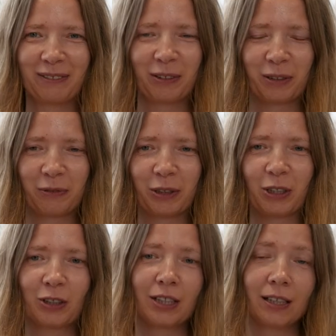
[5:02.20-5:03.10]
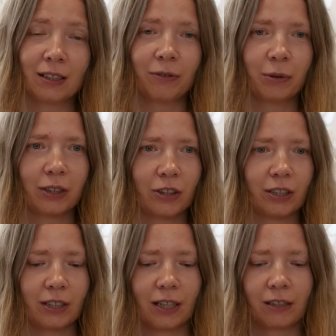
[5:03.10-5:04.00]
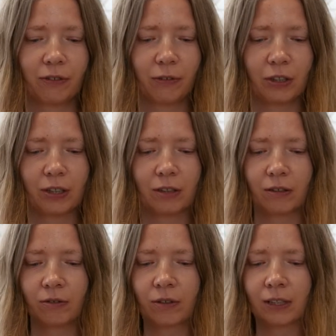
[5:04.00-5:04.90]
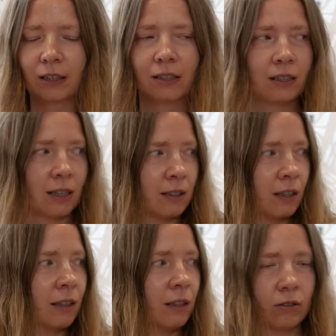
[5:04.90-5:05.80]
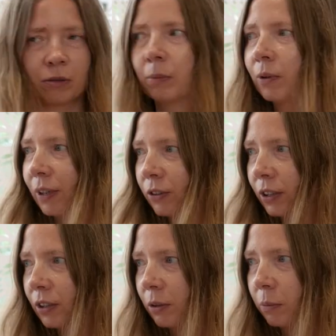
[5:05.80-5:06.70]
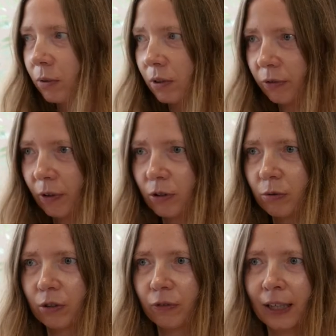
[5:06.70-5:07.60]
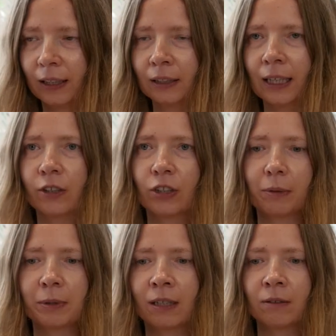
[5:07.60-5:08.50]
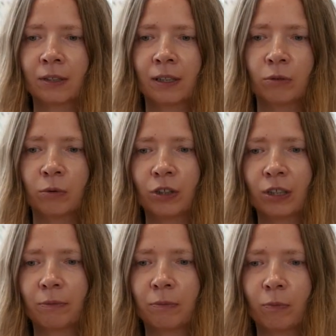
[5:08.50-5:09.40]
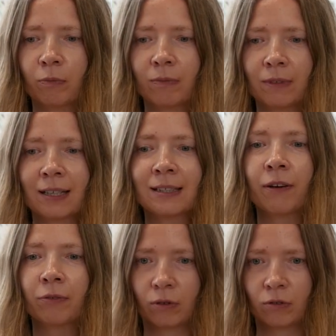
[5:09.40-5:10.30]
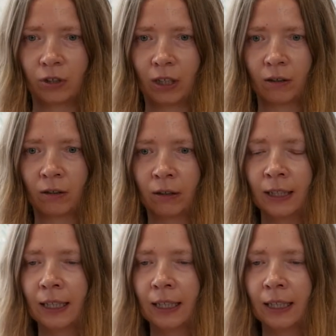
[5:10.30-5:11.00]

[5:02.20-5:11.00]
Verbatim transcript: filozofii chrześcijańskiej, w ogóle chrześcijaństwa właśnie jest związany z transcendencją Boga, czyli że Bóg stworzył świat, że jakby znajduje się na zewnątrz Niego.